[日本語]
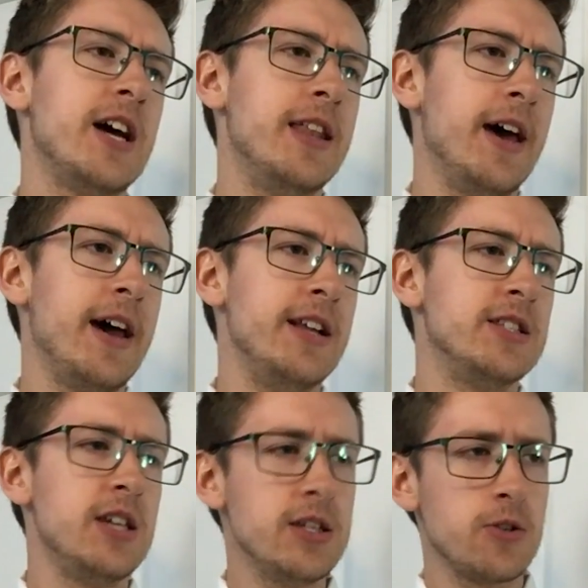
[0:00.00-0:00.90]
ない。
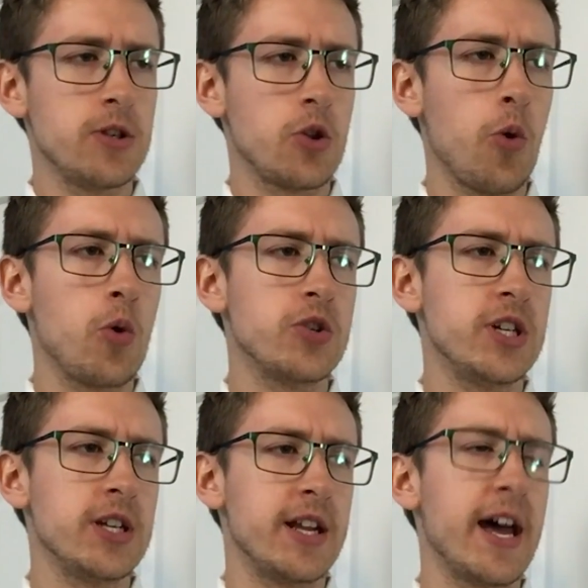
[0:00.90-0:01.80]
次それで投稿し
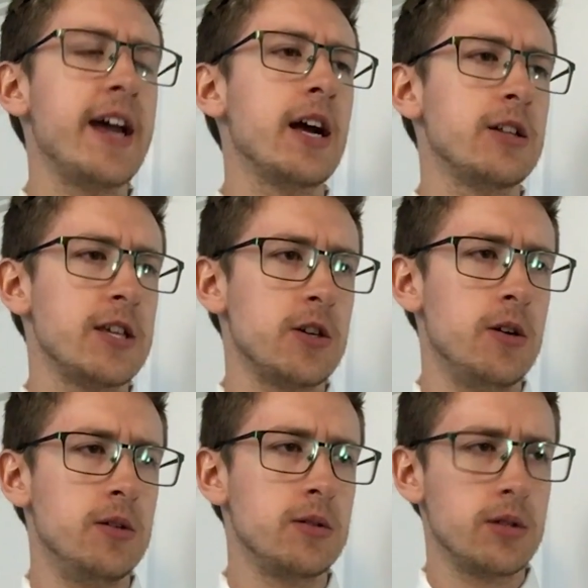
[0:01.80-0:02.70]
てきたら退学だ
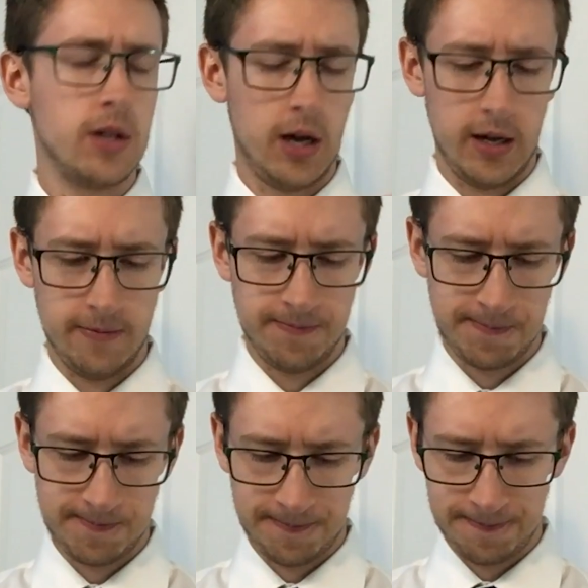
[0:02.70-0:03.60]
ぞ。は
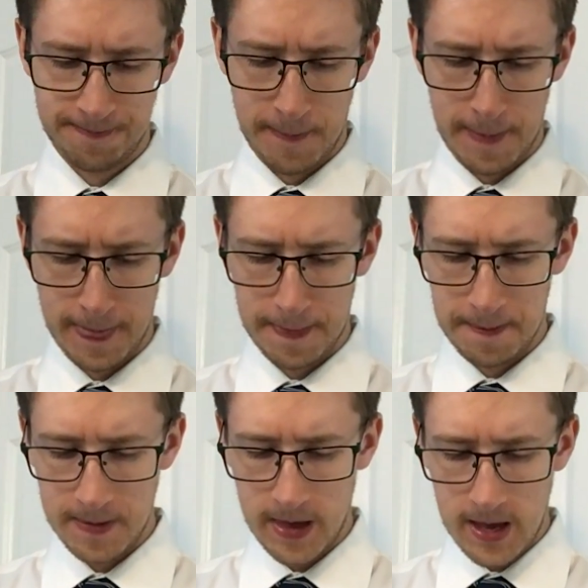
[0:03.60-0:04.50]
い。
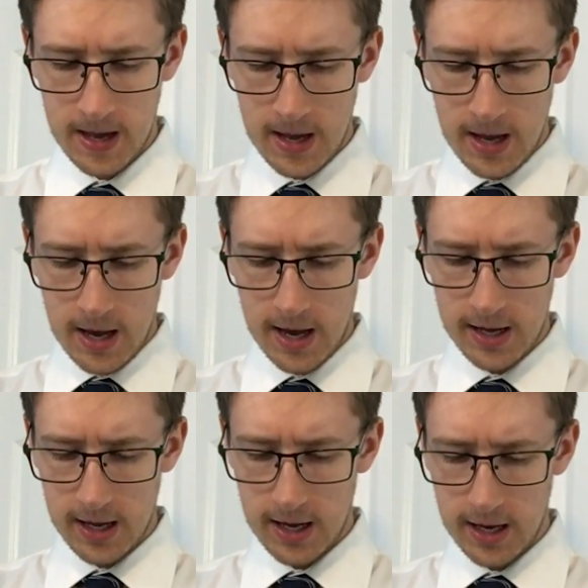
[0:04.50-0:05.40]
は
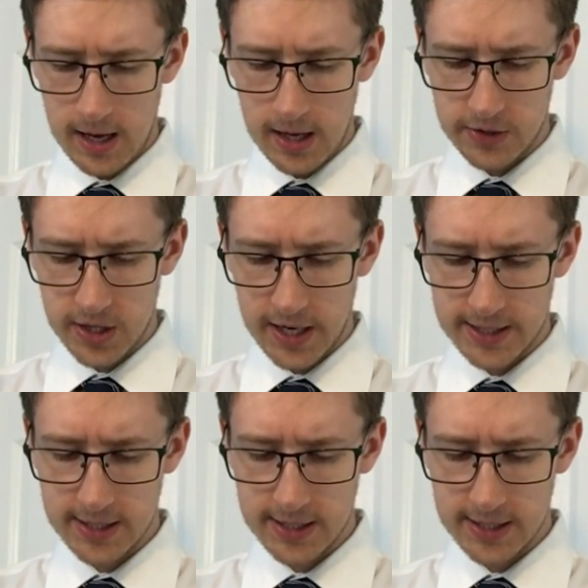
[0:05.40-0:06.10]
い、じゃあ、